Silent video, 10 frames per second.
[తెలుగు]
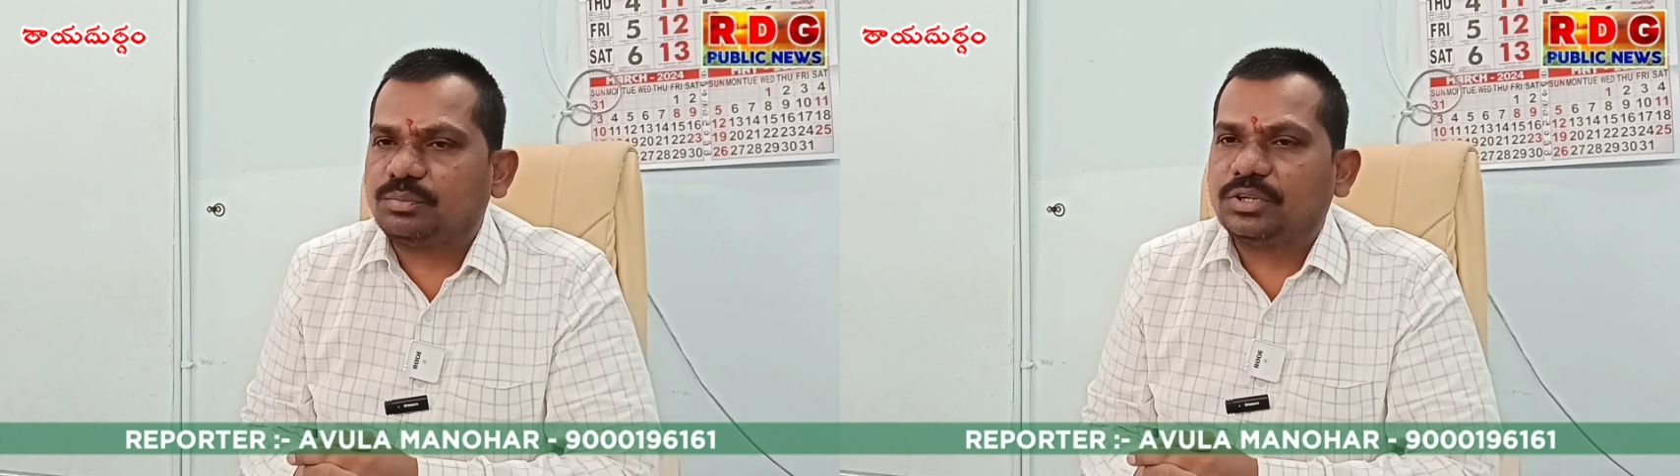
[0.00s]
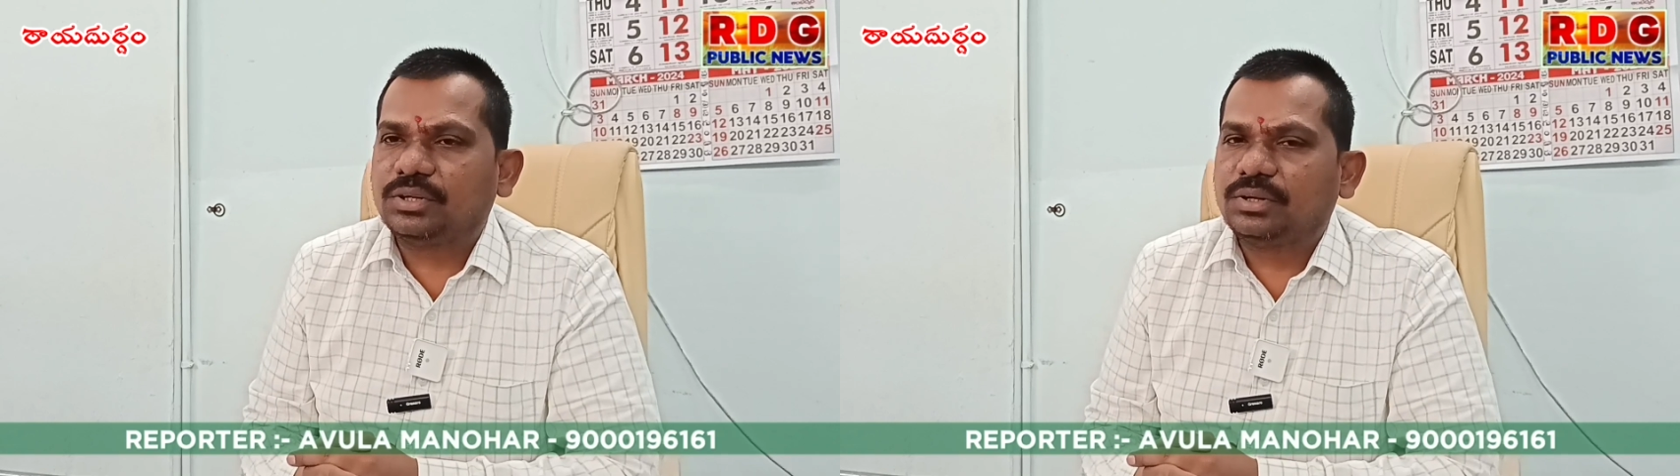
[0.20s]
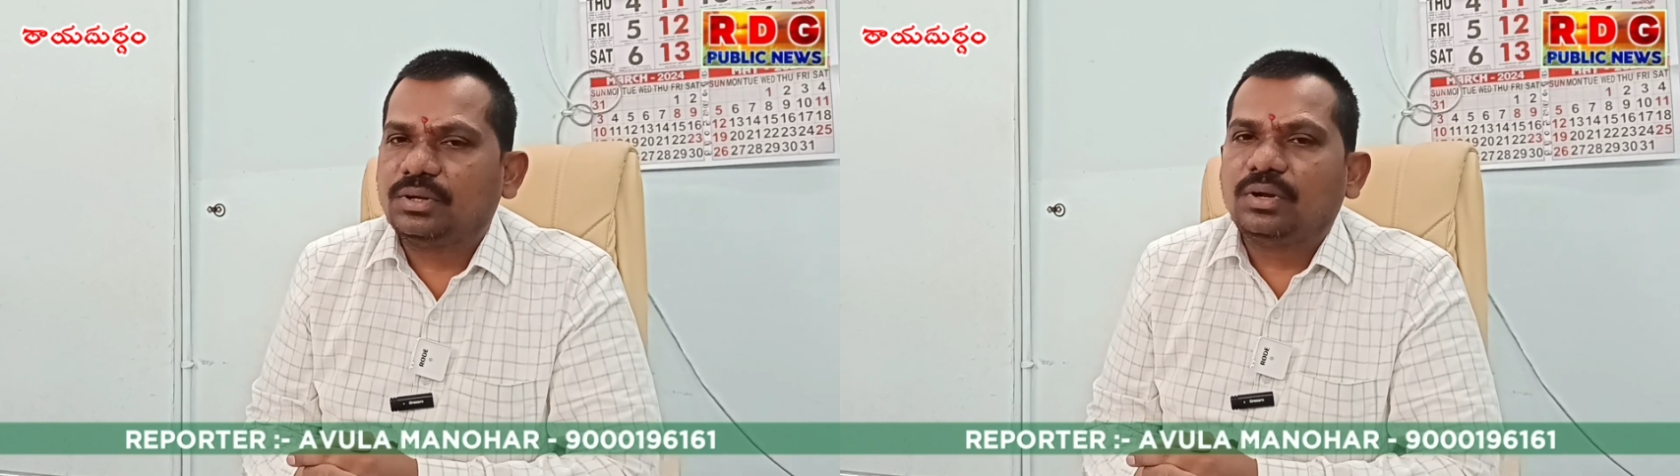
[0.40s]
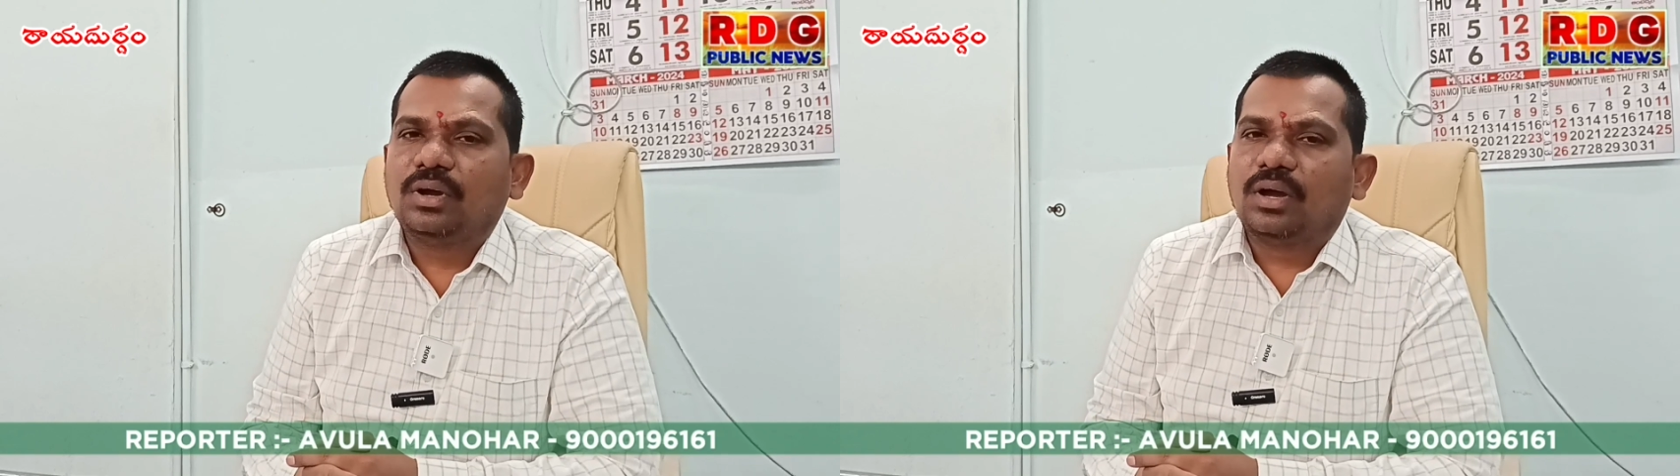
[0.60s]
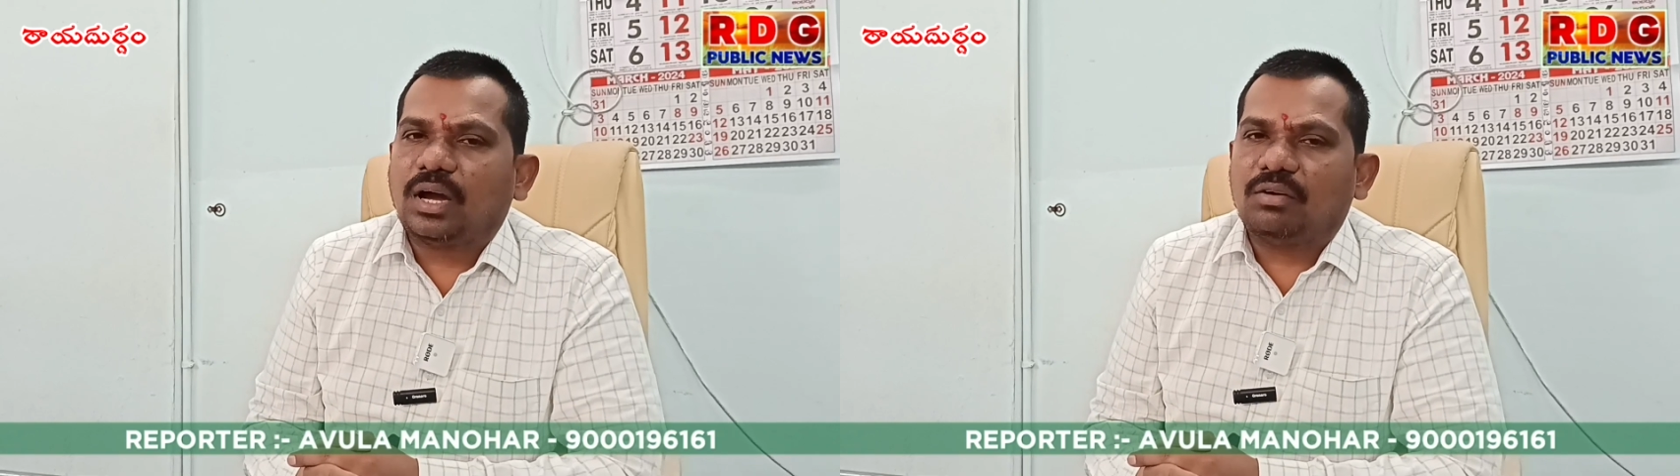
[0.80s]
చెప్పి
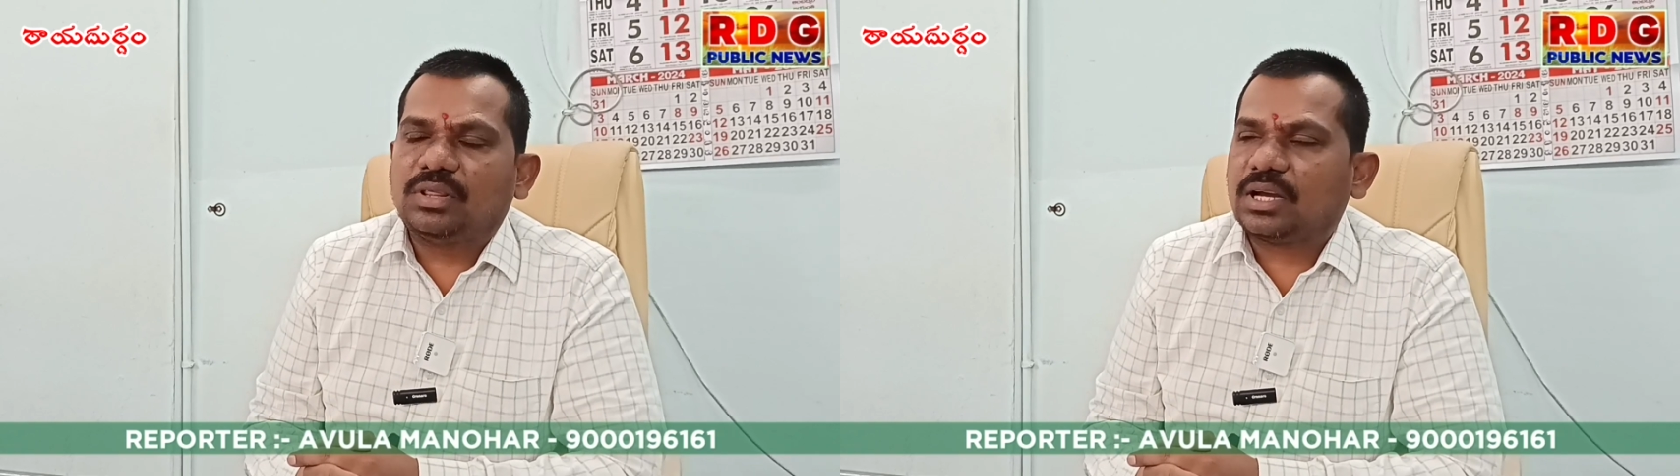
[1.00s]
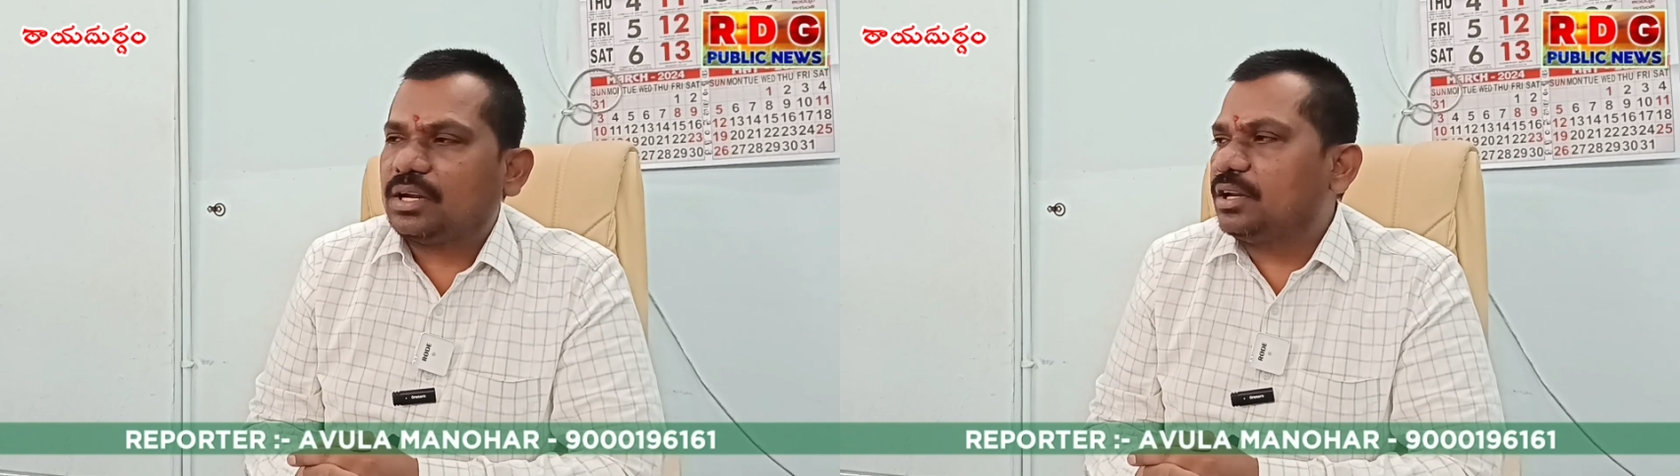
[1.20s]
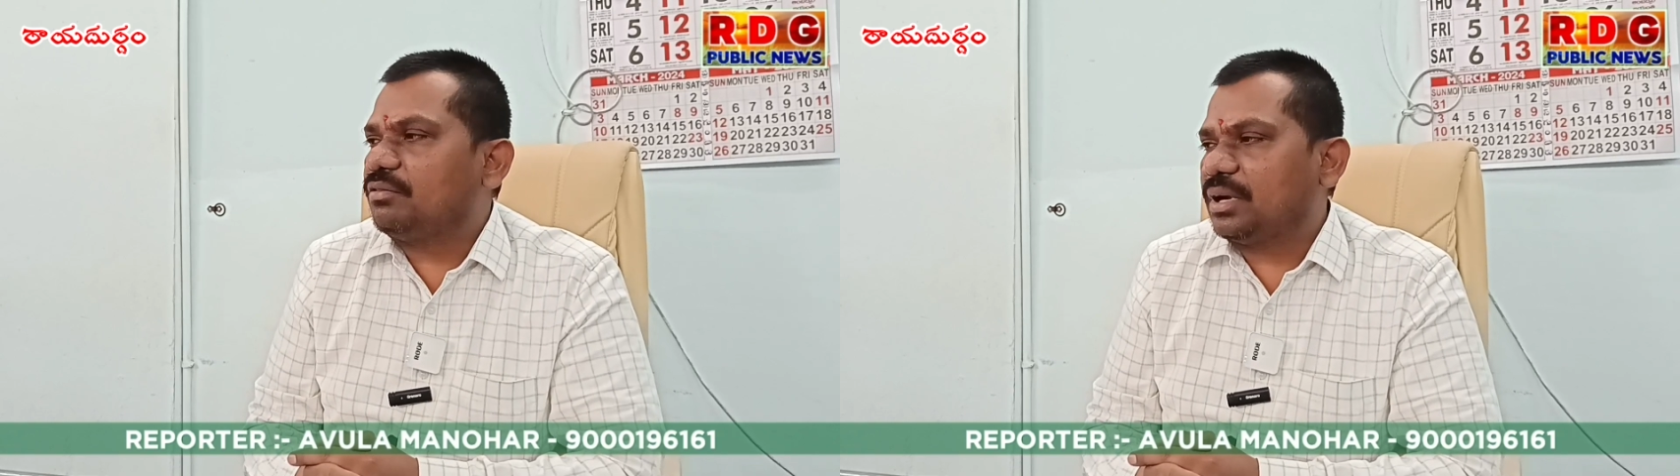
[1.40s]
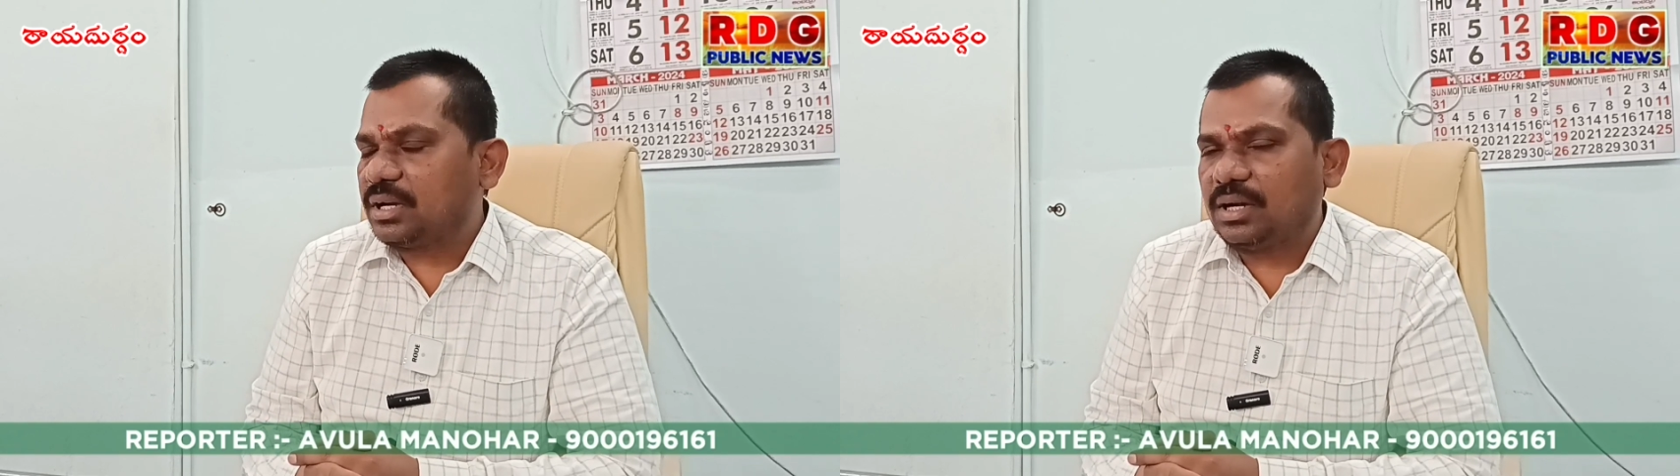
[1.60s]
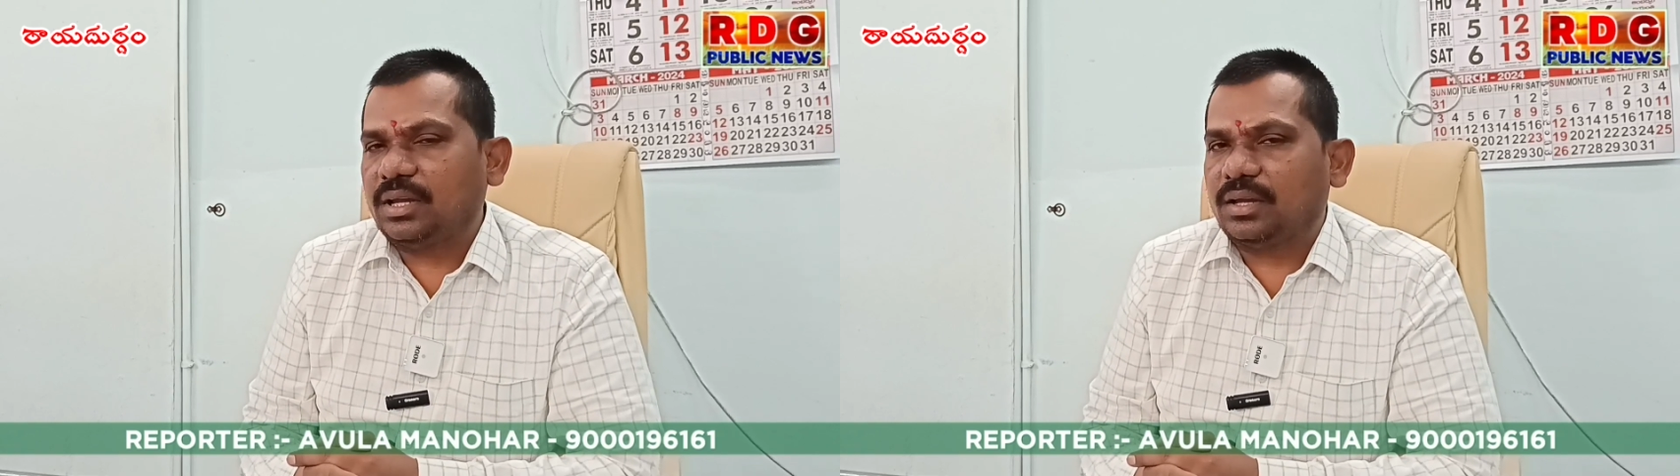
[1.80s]
ఆ విధంగా నేను
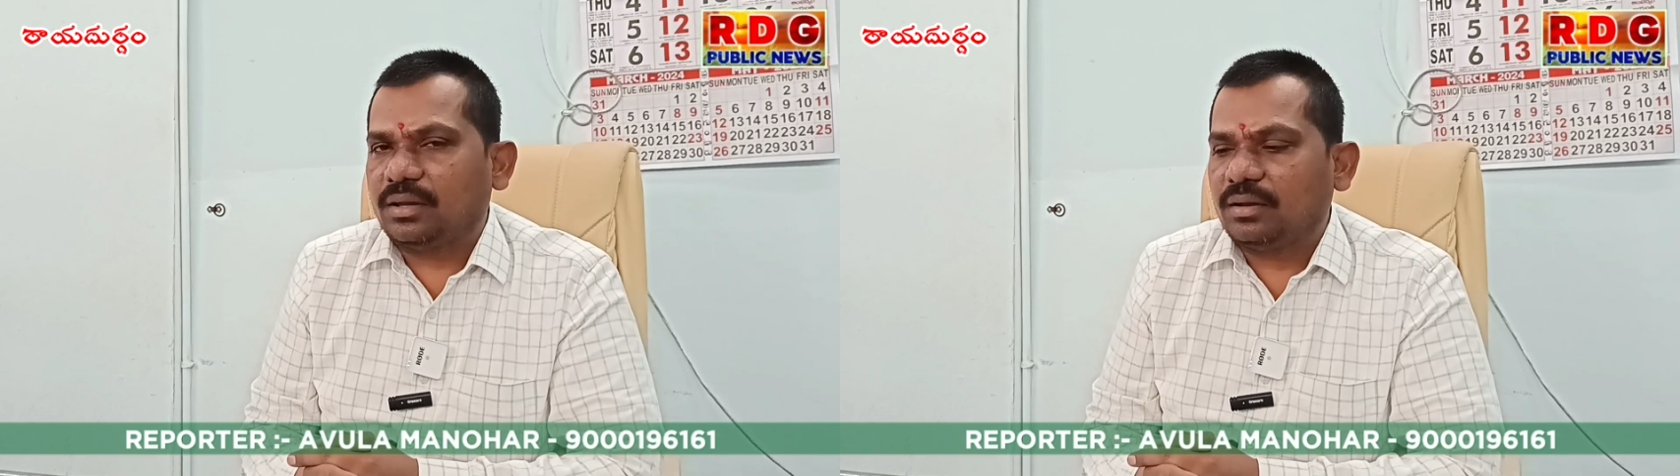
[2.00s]
వెంటనే